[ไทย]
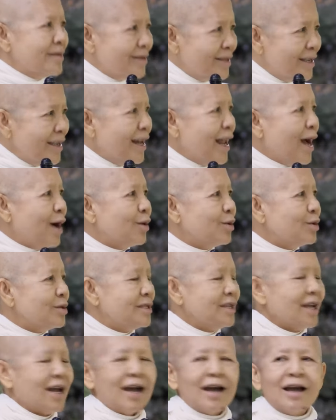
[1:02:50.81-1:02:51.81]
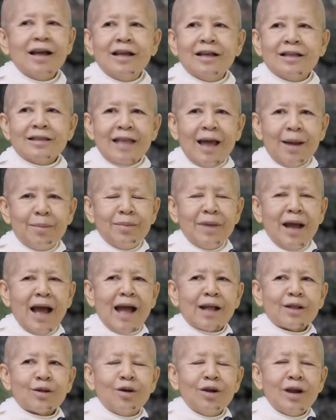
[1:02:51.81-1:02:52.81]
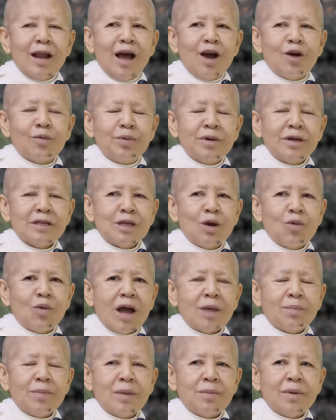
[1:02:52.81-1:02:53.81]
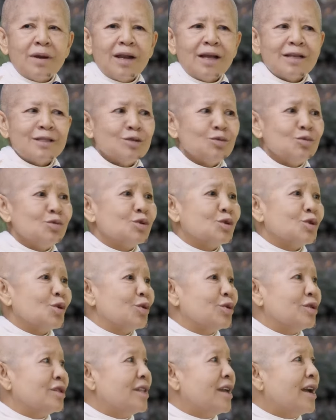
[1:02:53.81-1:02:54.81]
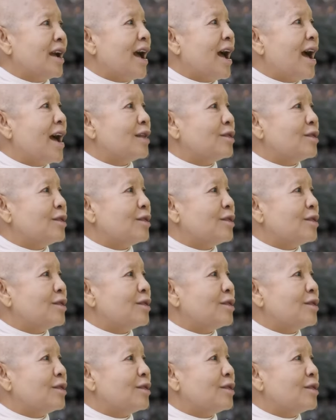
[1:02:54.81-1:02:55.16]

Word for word: ที่เราจะทำงานของเราเพื่อถวายเป็นพระราชกุศลนะคะ